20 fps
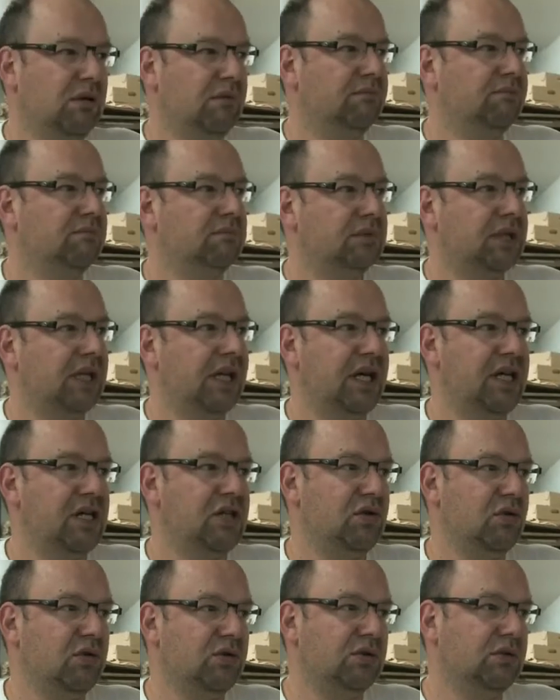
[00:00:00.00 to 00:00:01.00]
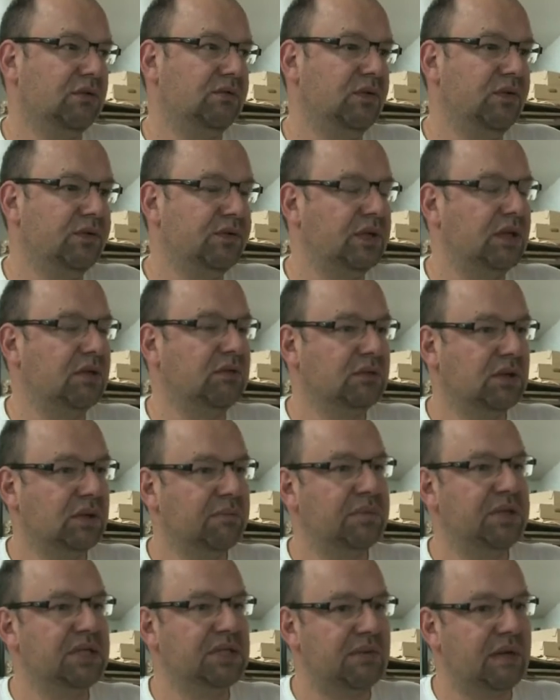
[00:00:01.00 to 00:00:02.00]
ja, der Rest auch so
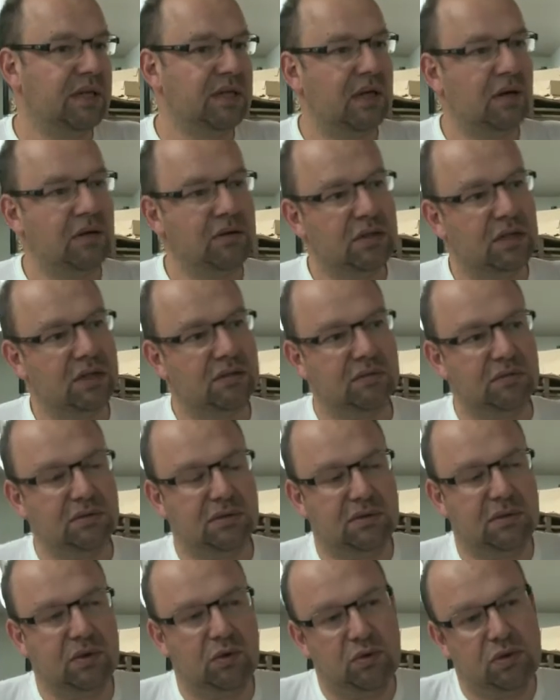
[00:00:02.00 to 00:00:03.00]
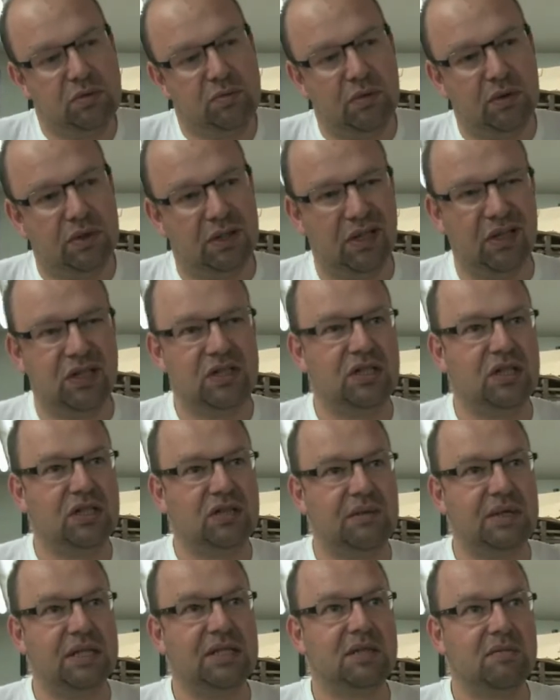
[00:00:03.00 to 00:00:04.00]
1500 bis 2000 und Großbrot, ja, ist
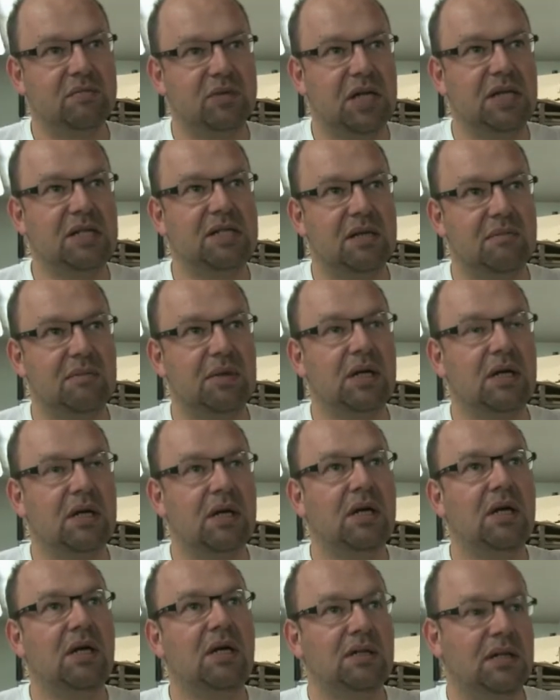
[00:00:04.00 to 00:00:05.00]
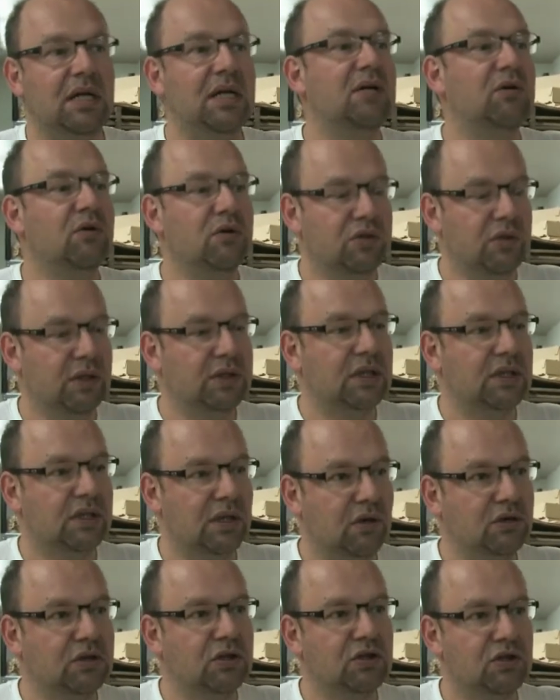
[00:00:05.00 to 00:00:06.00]
jetzt schwer zum Schätzen, aber den kostet halt
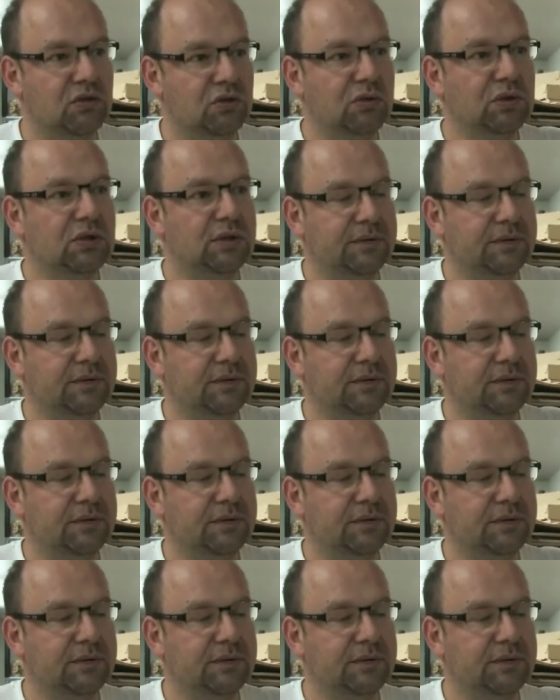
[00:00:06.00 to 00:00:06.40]
1000 Stück.